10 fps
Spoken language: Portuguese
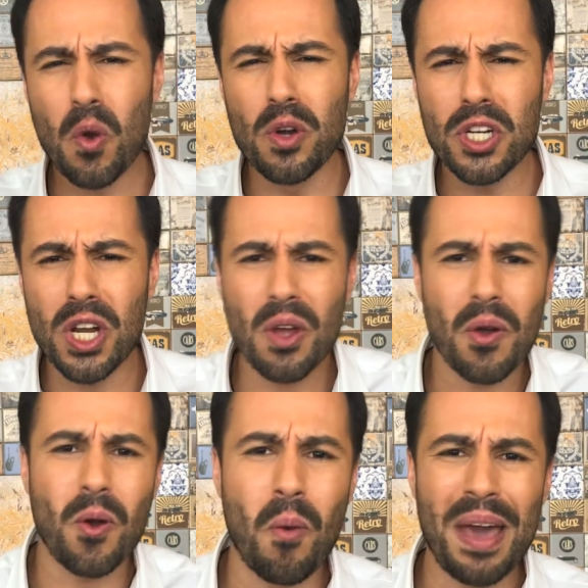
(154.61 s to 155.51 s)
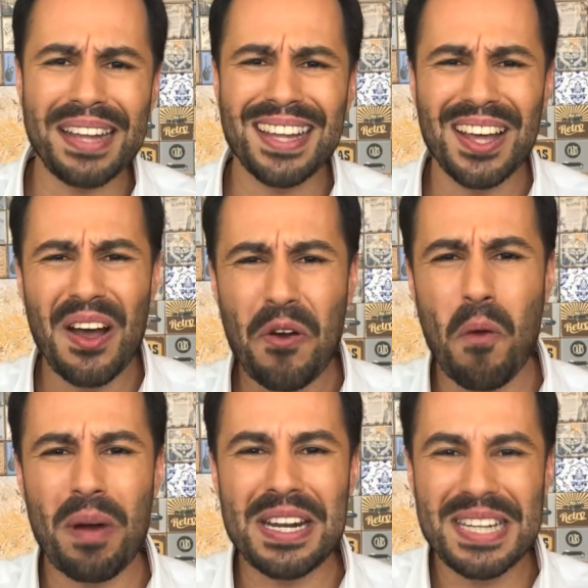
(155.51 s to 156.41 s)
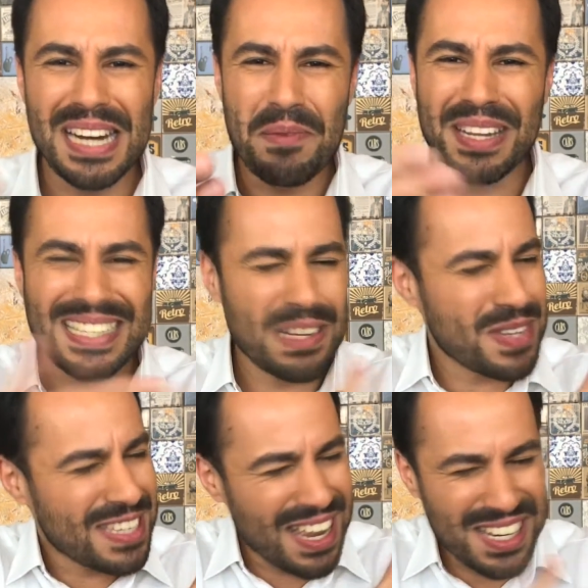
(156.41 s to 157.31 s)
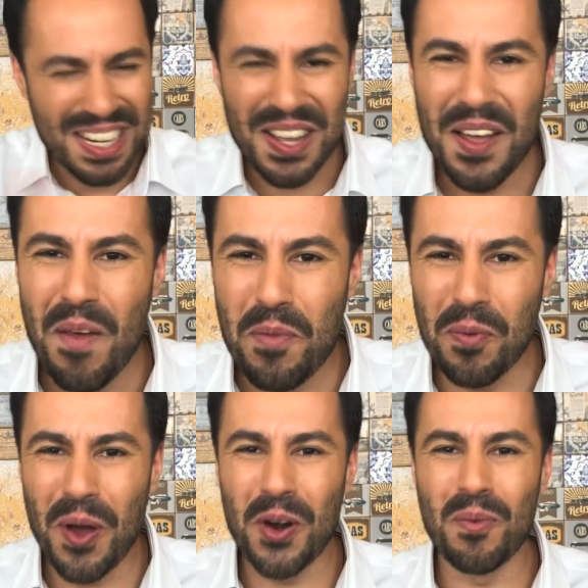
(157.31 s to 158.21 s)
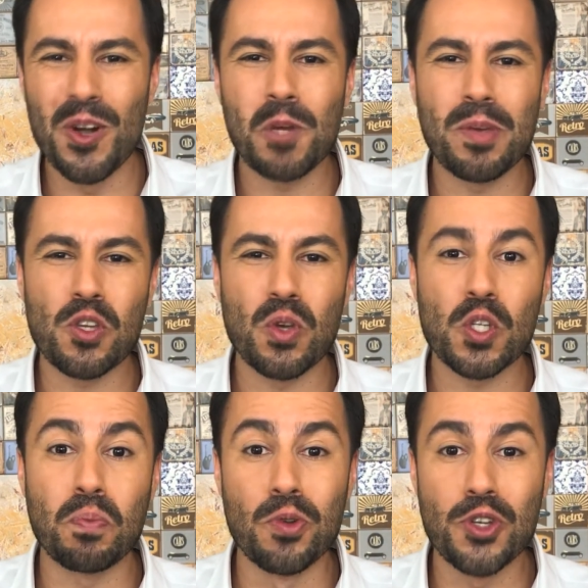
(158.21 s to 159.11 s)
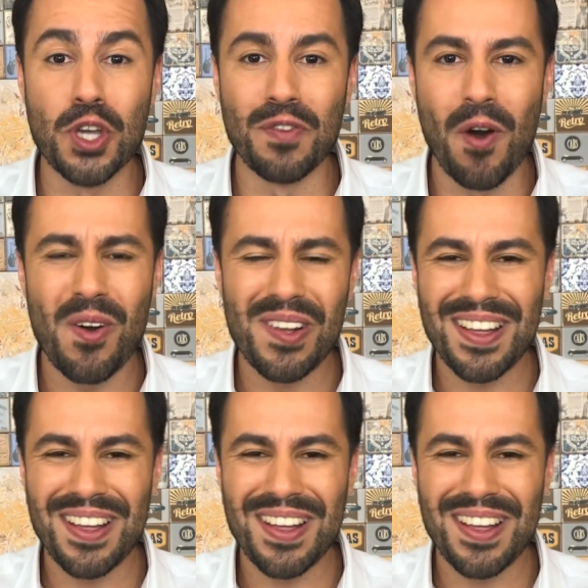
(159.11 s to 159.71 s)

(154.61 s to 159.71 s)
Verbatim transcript: Curte, comenta, compartilha, manda essa mensagem para o maior número de pessoas possível.